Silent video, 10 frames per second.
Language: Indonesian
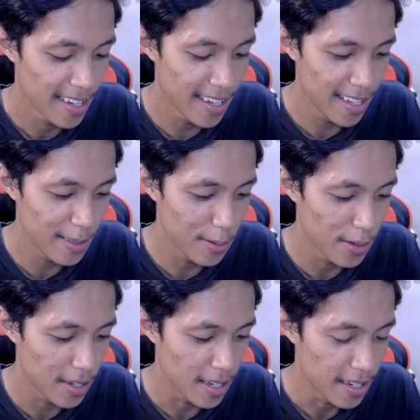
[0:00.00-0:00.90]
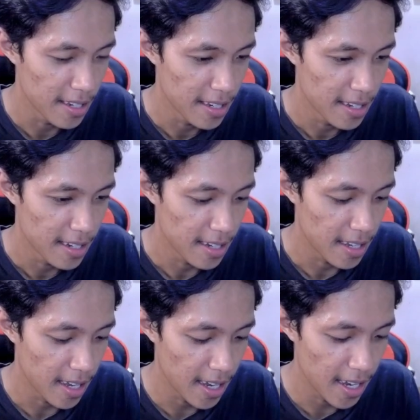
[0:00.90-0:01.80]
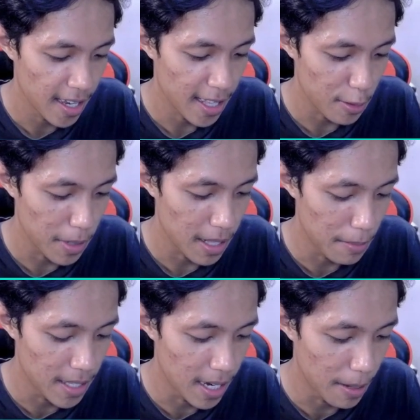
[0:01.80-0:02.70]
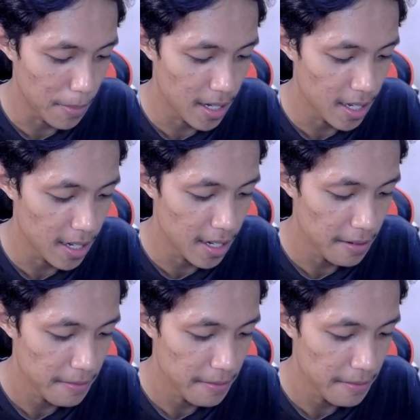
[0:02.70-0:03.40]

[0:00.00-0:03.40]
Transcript: gitu, Ci. Oke, kita coba tambah Jamet di sini.